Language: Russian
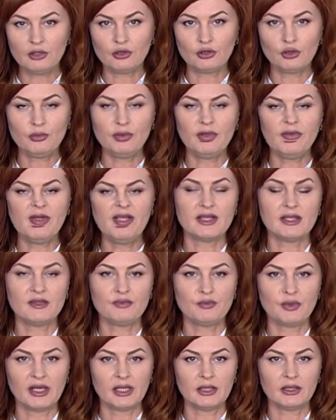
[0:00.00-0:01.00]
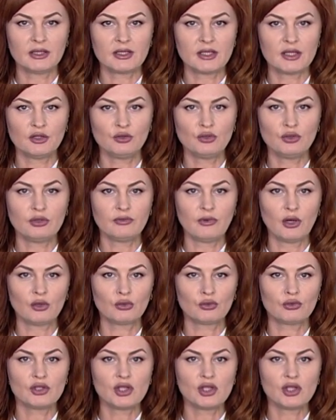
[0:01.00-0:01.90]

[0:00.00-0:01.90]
то приводить в порядок территорию вокруг